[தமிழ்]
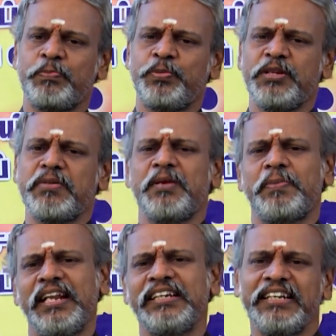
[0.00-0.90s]
அற்புதமான
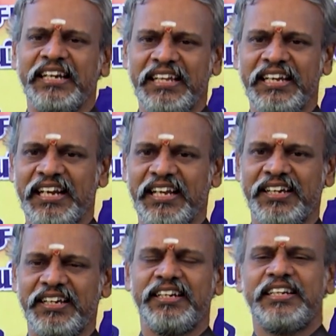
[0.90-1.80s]
பலன்கள் கிடைக்கின்றன
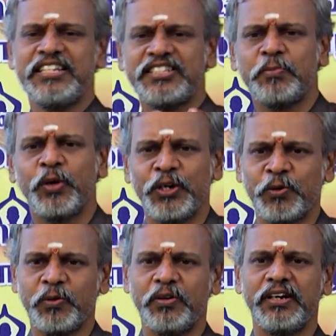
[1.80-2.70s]
டென்ஷன்
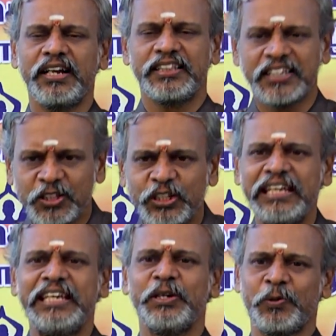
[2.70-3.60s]
போயிடும் ரத்த
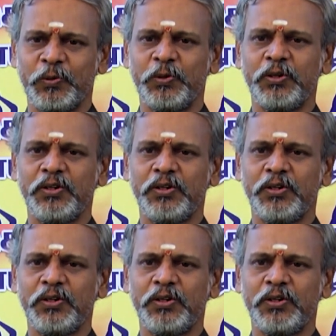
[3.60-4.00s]
அழுத்தம் நீங்கிரும்